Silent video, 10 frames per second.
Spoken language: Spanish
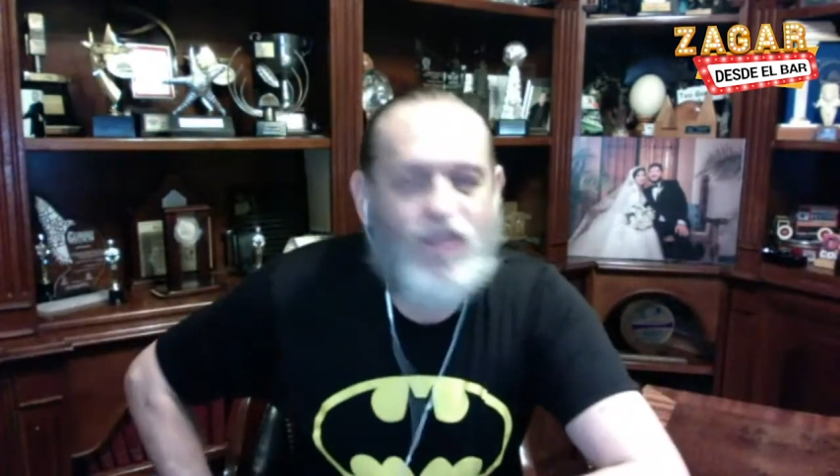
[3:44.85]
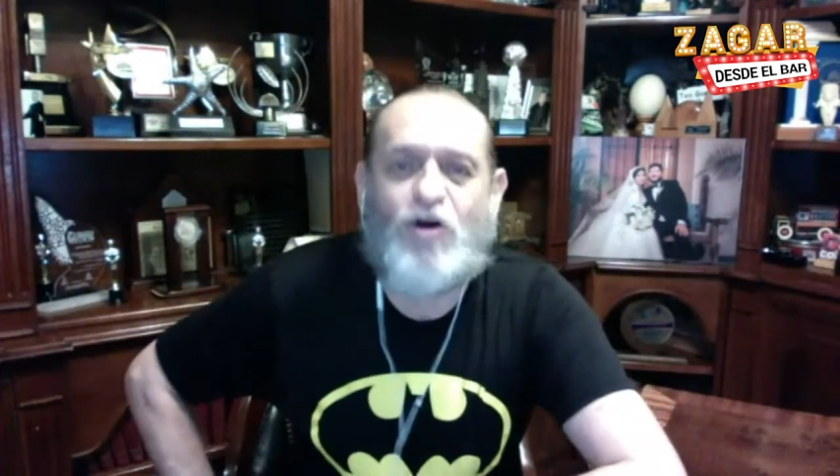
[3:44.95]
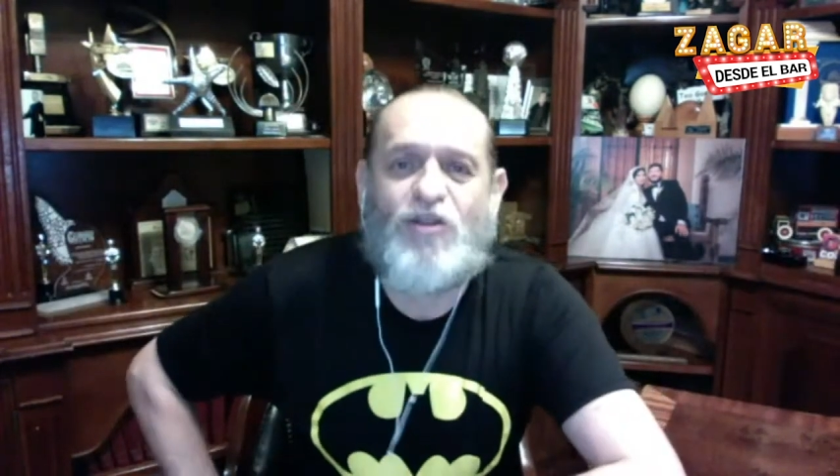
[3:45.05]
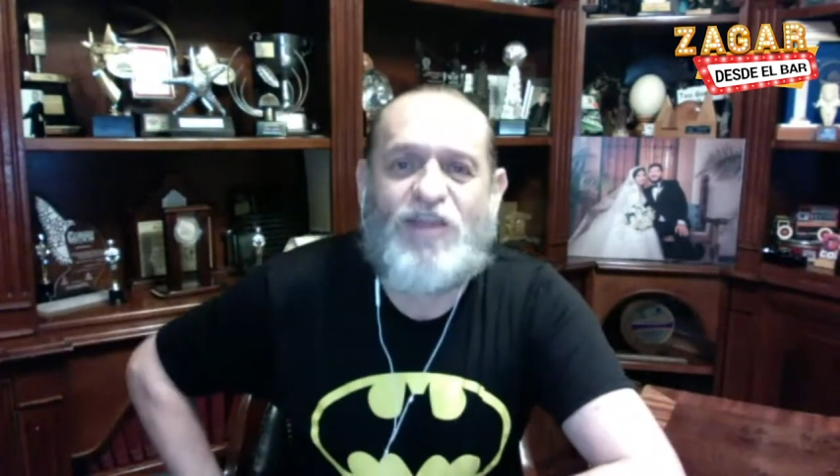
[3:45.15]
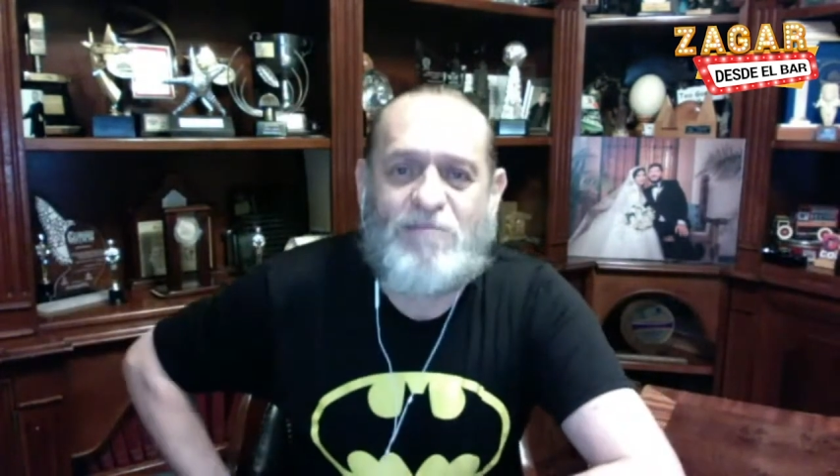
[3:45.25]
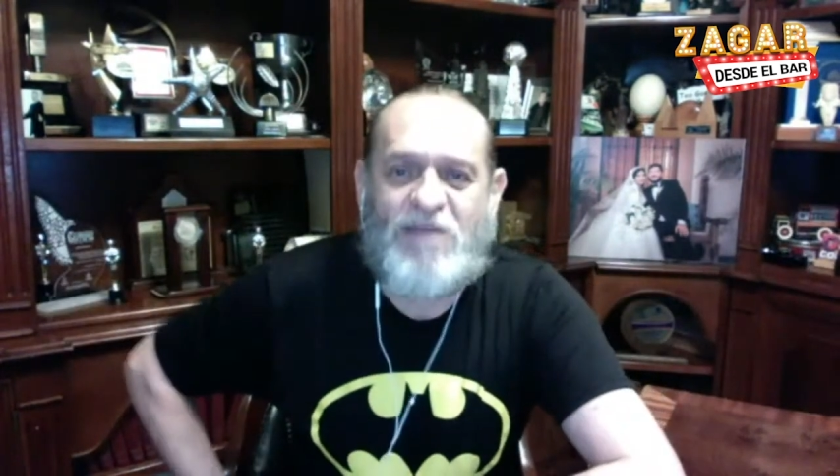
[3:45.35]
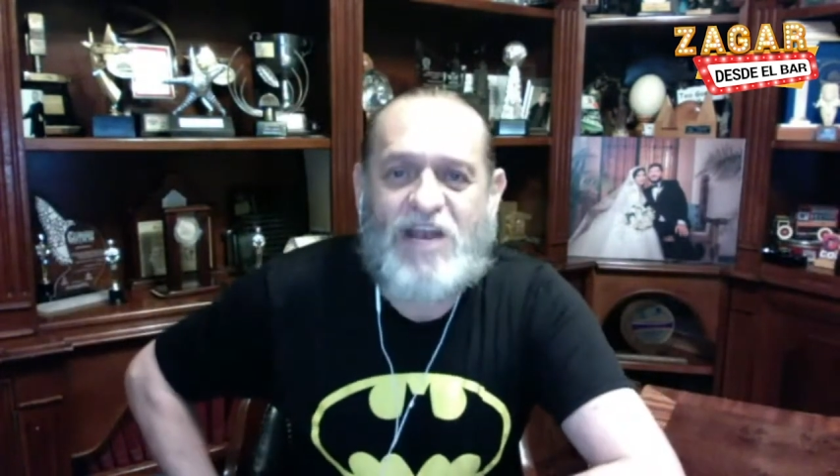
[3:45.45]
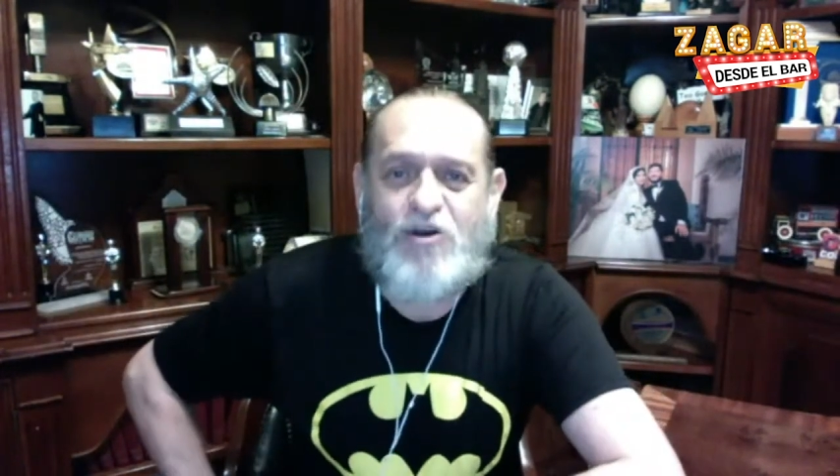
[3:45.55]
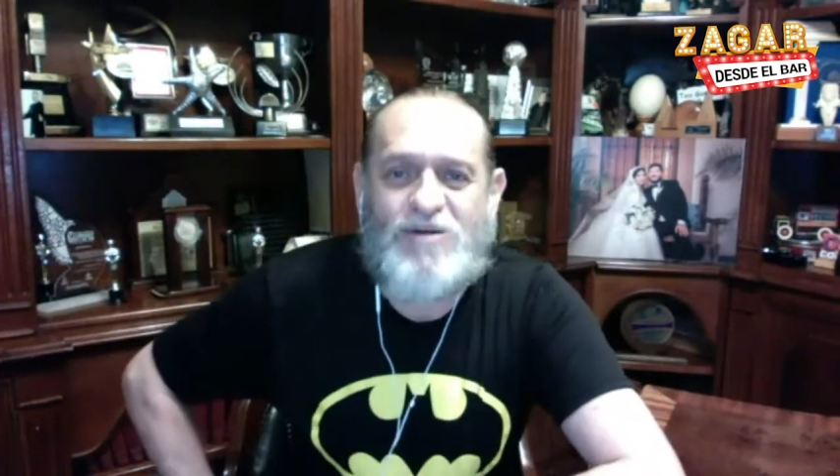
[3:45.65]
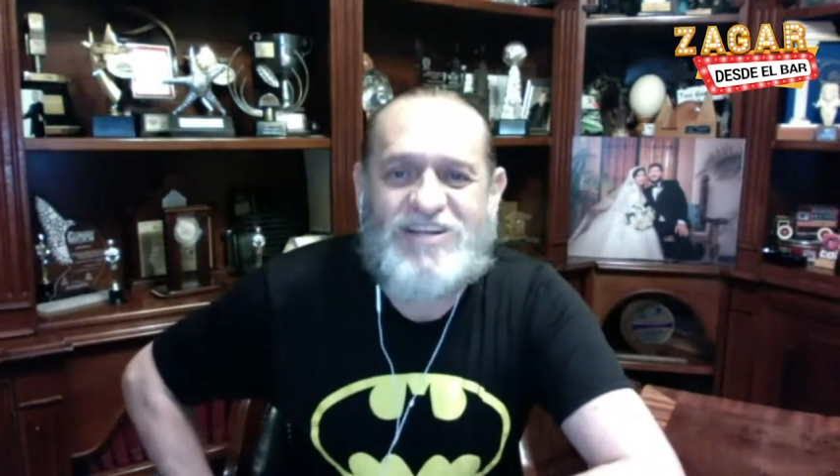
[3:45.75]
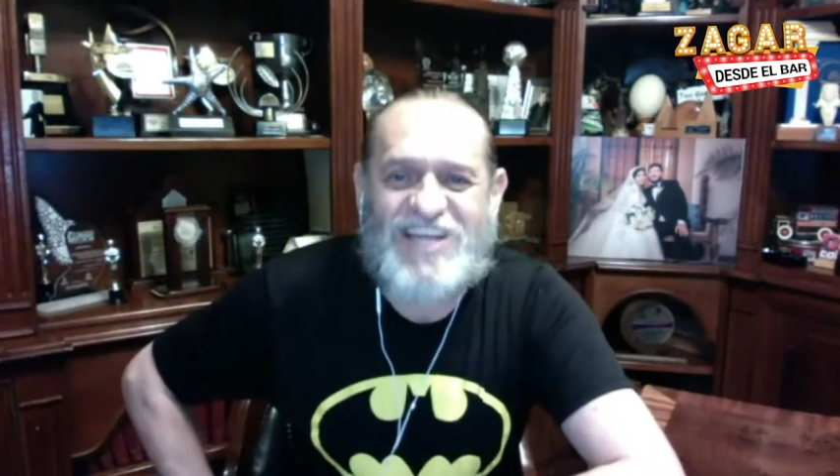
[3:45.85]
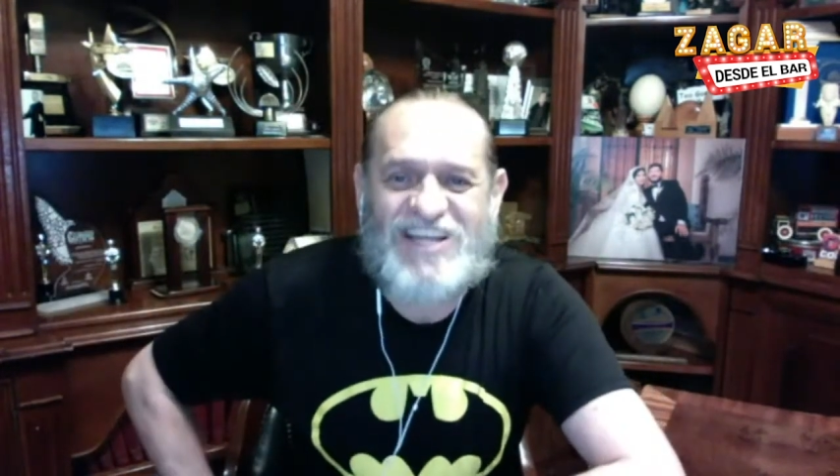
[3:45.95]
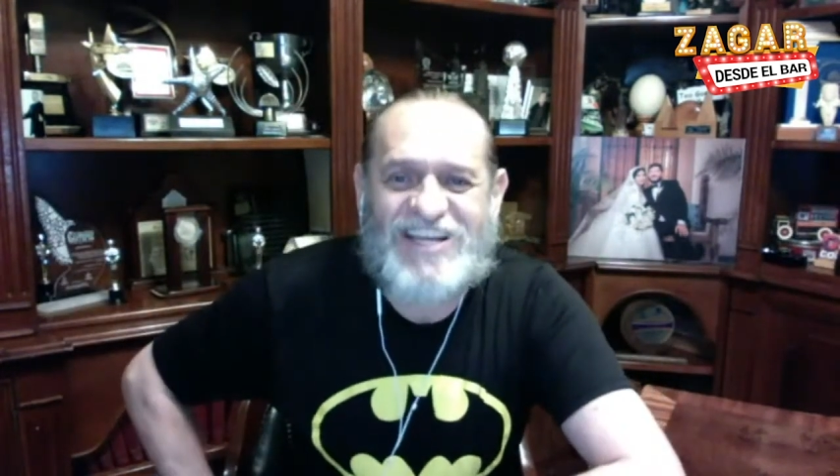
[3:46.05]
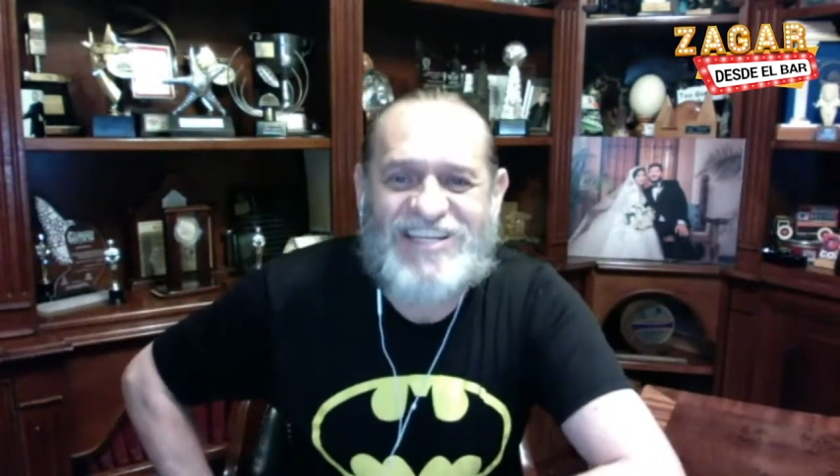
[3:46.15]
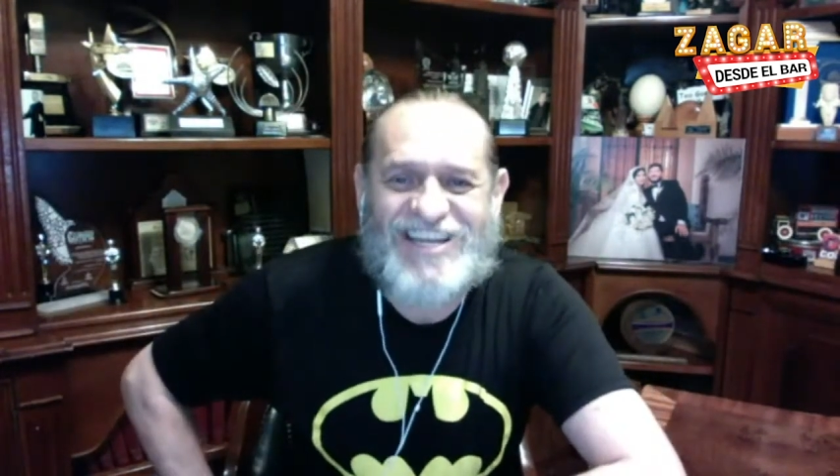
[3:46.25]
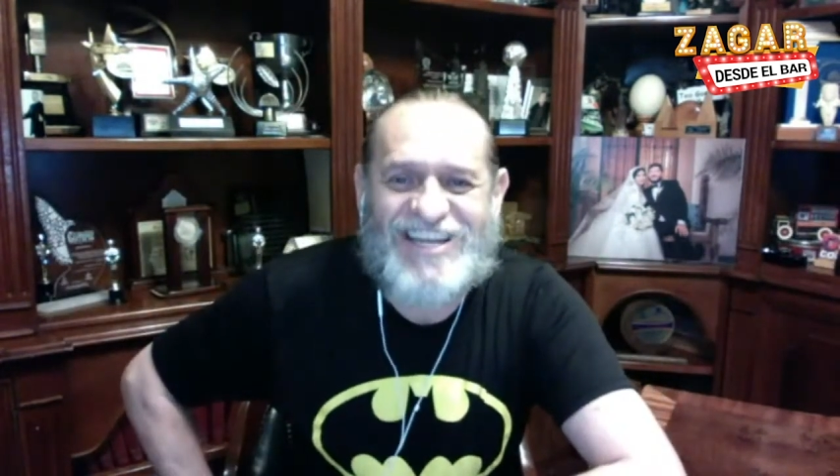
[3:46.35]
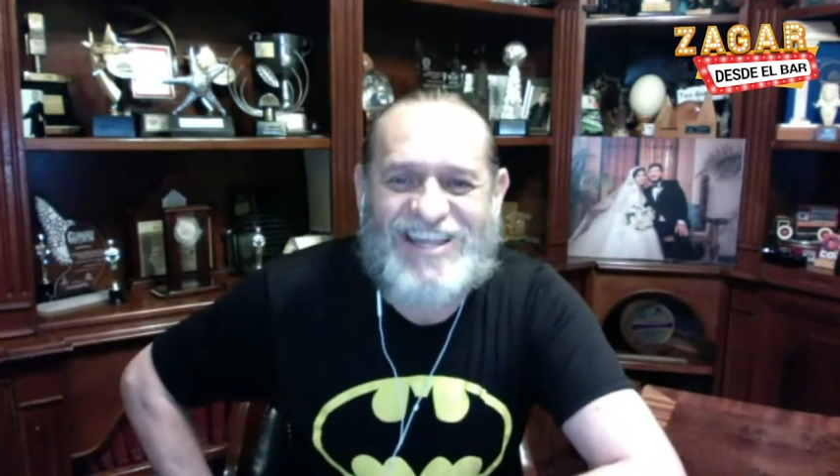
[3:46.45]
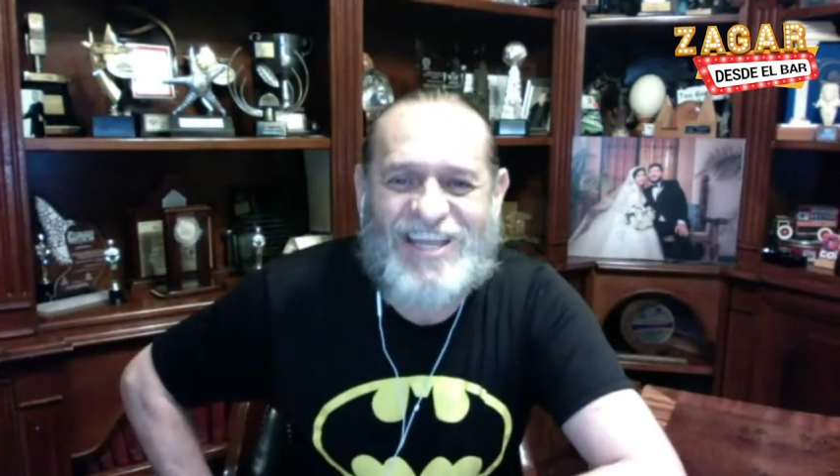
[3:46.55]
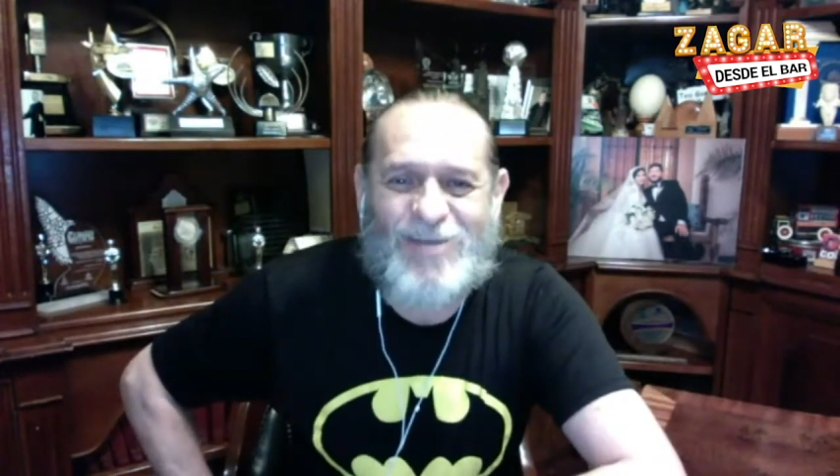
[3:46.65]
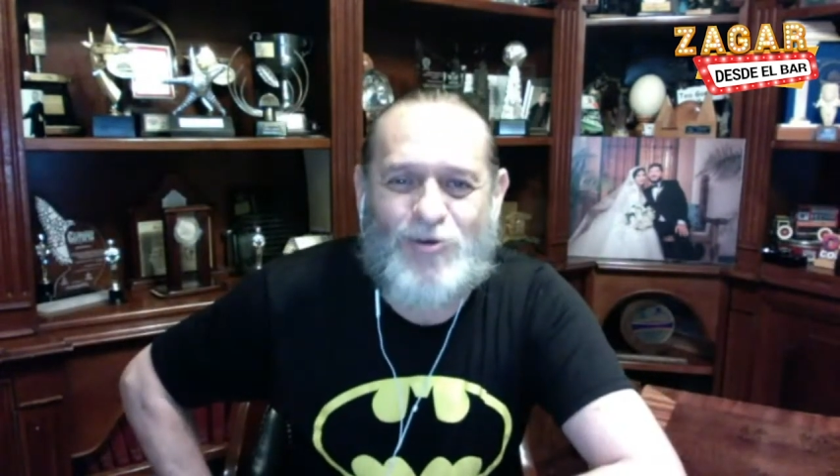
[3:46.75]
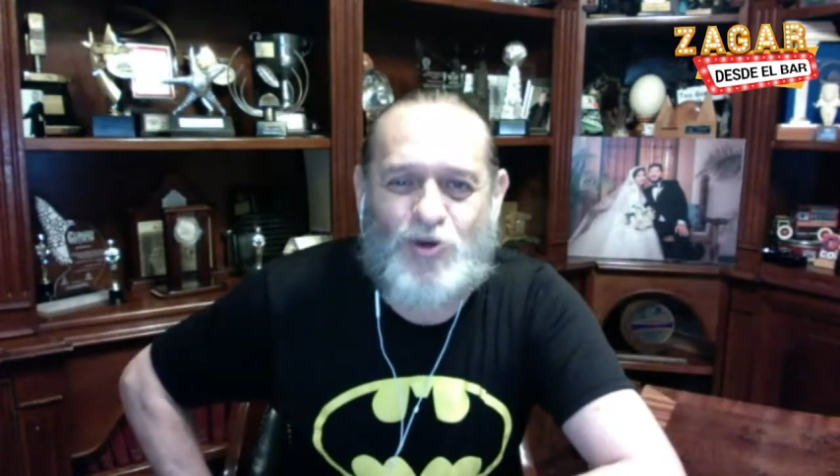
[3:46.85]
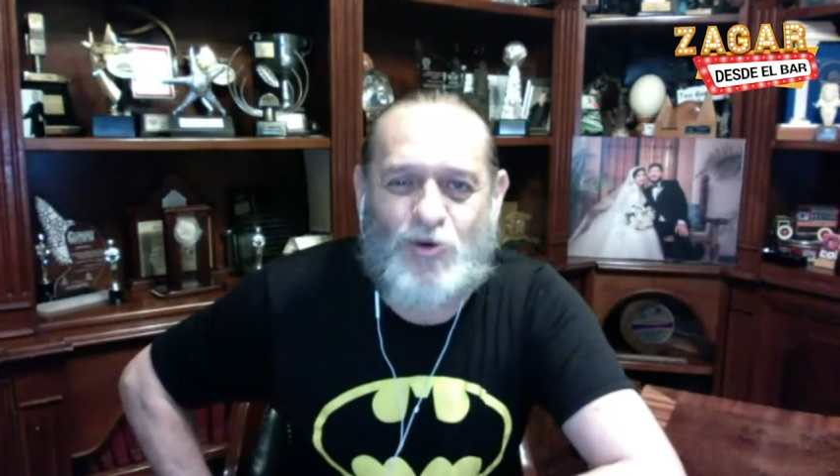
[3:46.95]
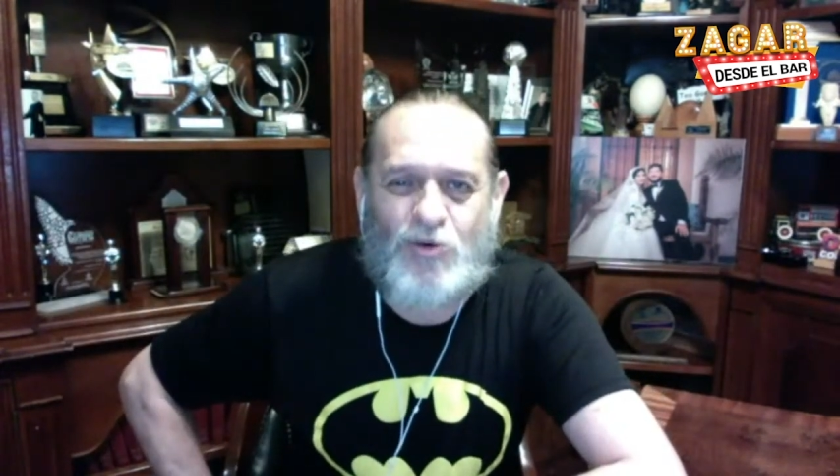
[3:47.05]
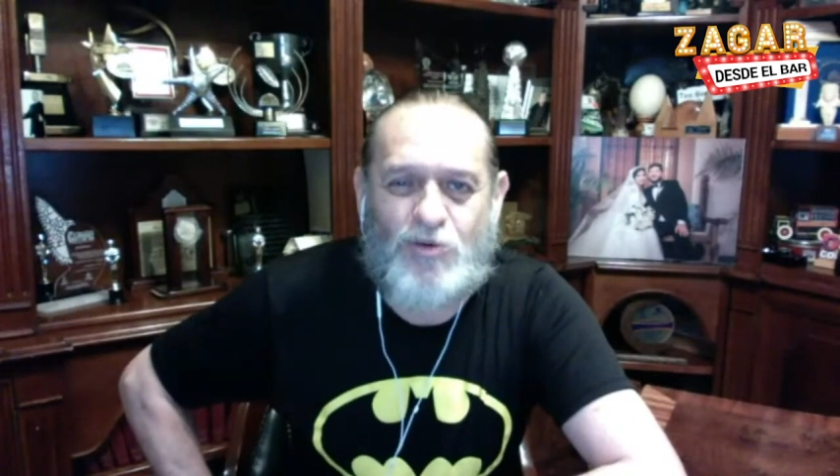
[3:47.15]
12.938.